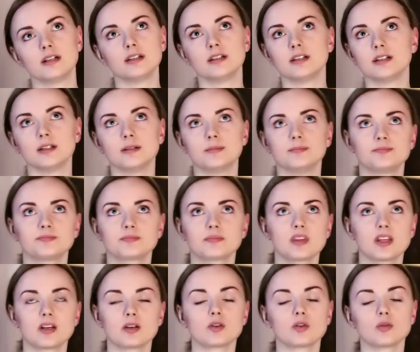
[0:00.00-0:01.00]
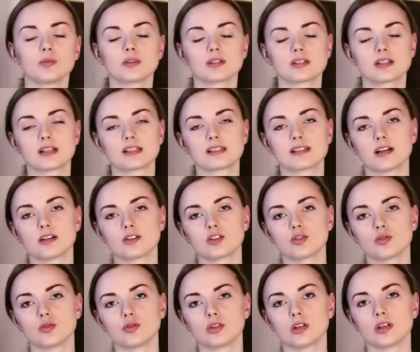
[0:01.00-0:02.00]
э, грубо сказать,
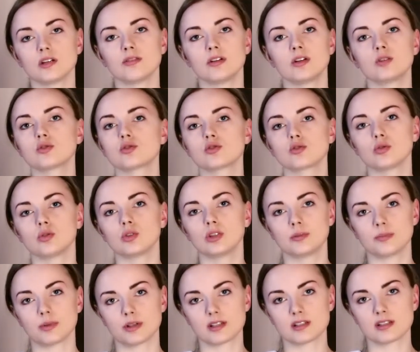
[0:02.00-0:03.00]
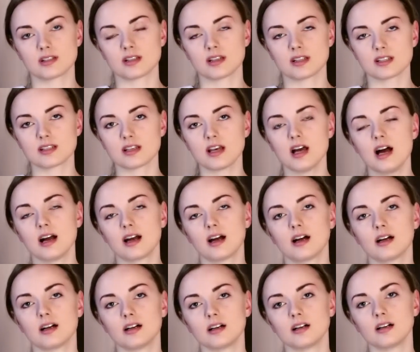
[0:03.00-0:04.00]
что это эволюционный процесс.
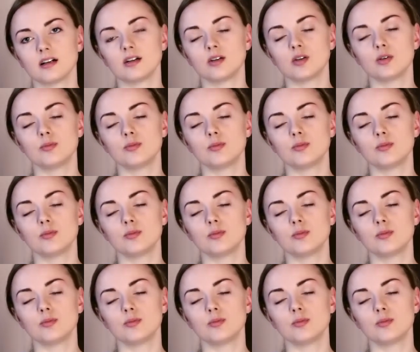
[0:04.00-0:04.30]
Как и